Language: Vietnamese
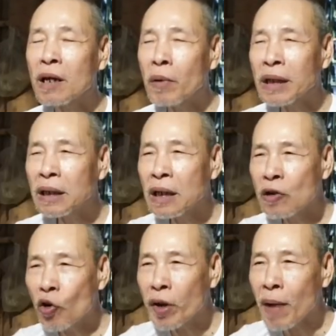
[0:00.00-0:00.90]
bậc thế
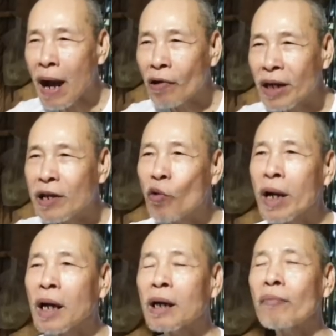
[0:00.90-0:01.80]
đến khuyên bảo nói về
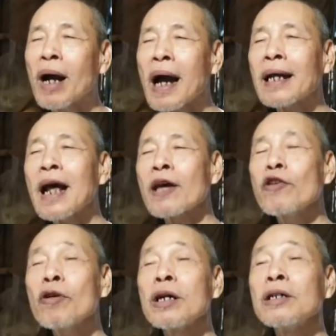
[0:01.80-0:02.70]
quyền lực của phật ai đà
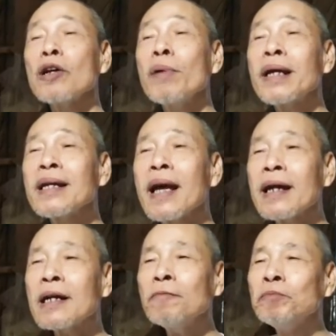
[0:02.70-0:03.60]
vô lượng vô biên như
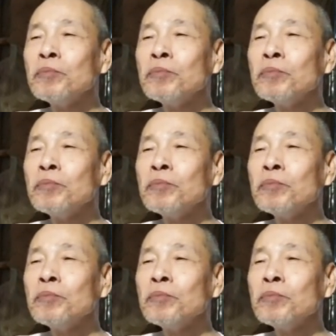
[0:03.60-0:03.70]
vậy đó